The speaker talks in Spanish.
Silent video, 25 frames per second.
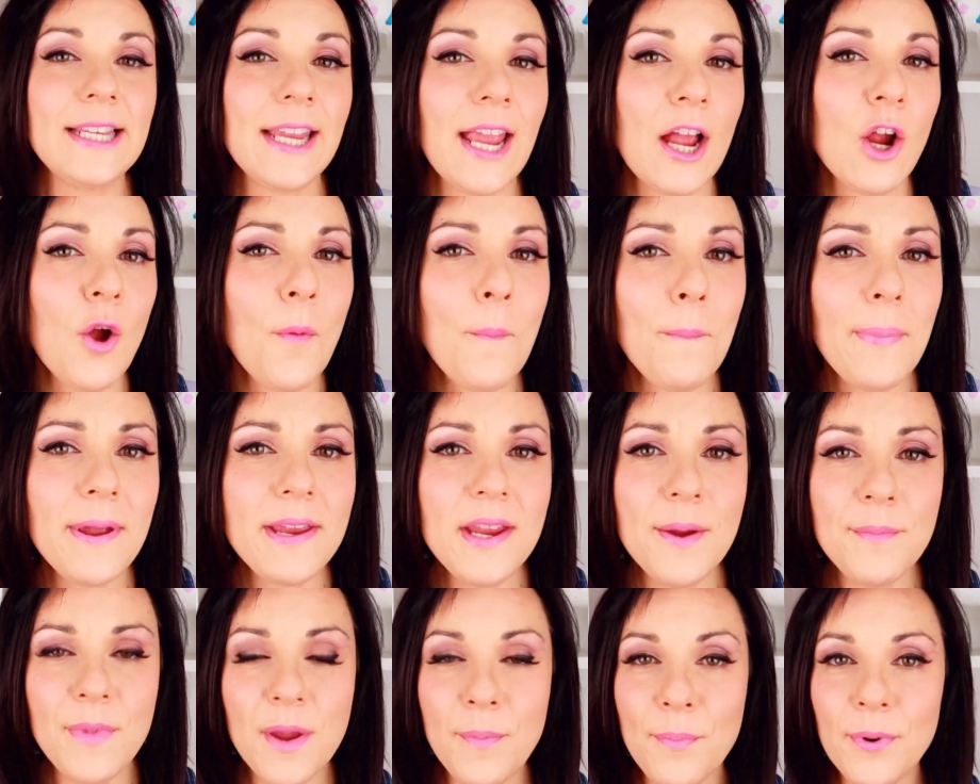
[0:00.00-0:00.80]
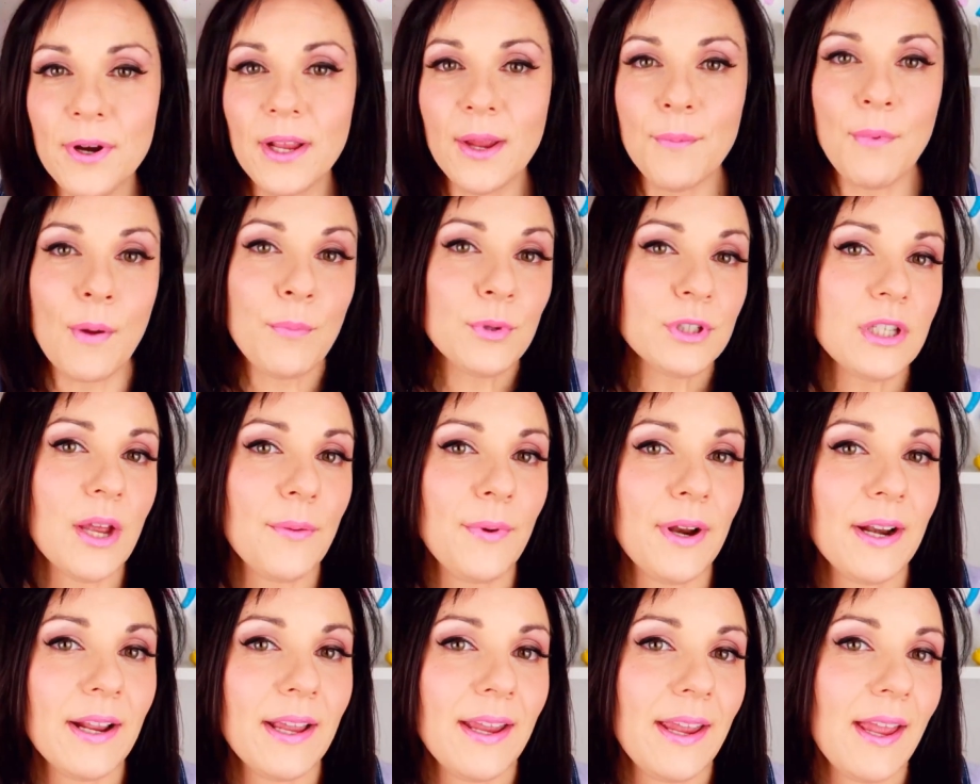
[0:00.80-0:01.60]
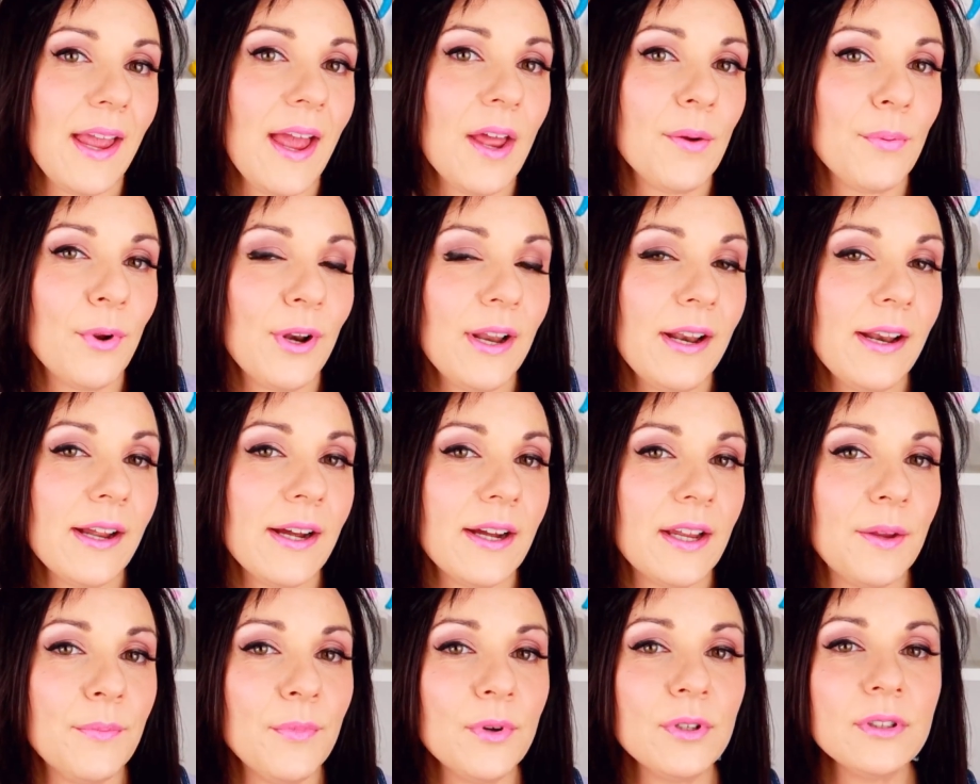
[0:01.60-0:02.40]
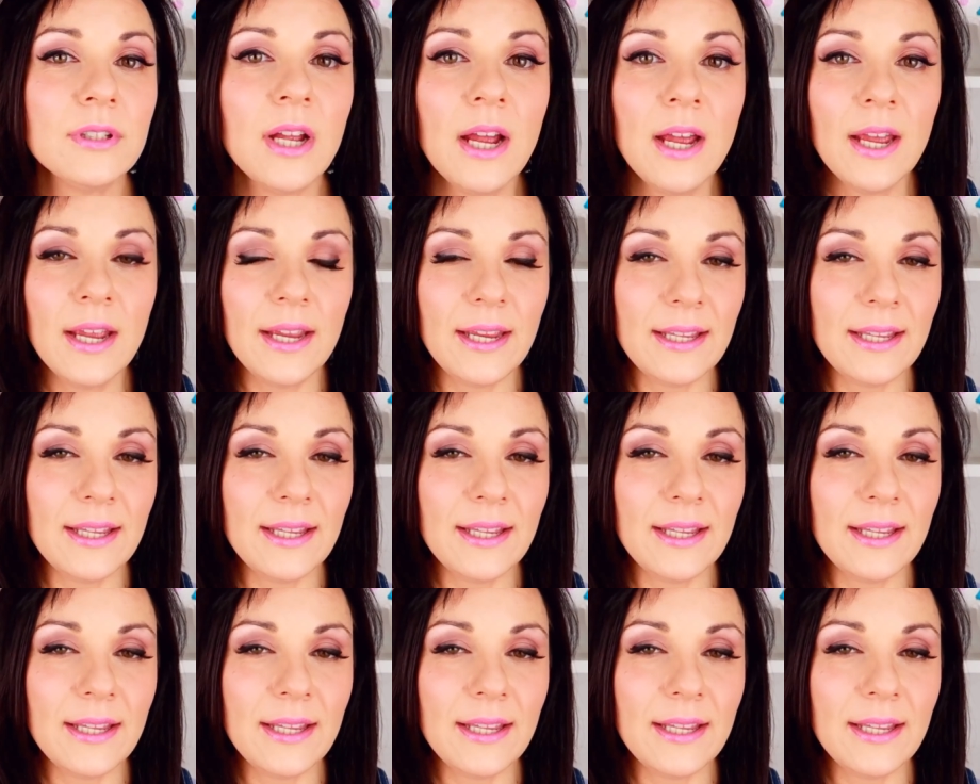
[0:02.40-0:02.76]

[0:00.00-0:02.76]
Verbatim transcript: así que acompáñame porque vamos a ver qué árbol elegimos